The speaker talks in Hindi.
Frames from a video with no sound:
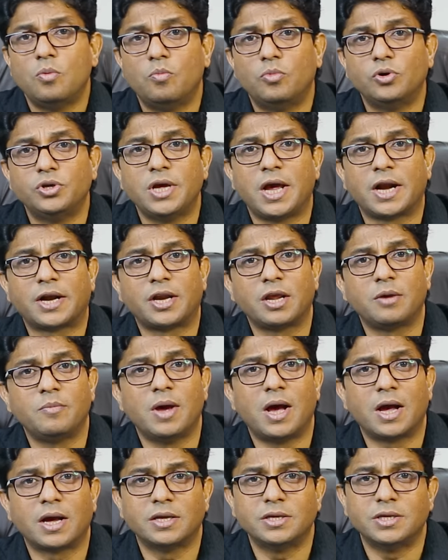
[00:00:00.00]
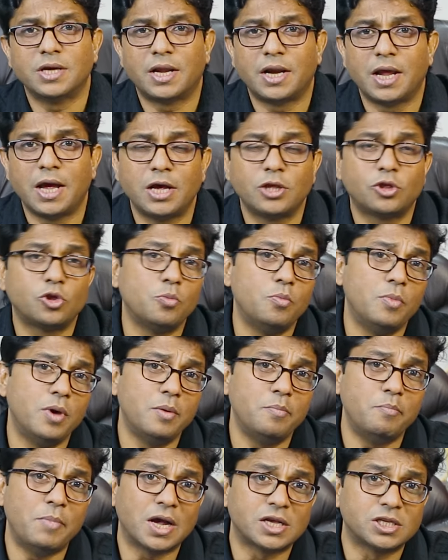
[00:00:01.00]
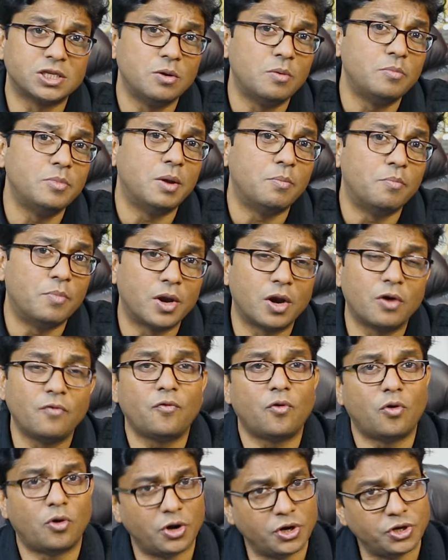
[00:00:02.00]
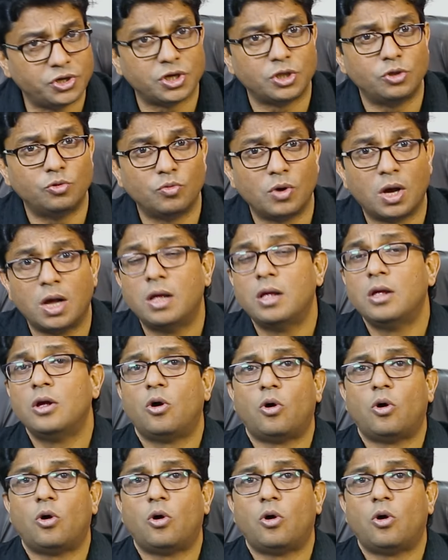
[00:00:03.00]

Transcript: मुझे एक्टिंग में आगे जाना है तो मैं मैक्सिमम नंबर ऑफ ऑडिशन दूंगा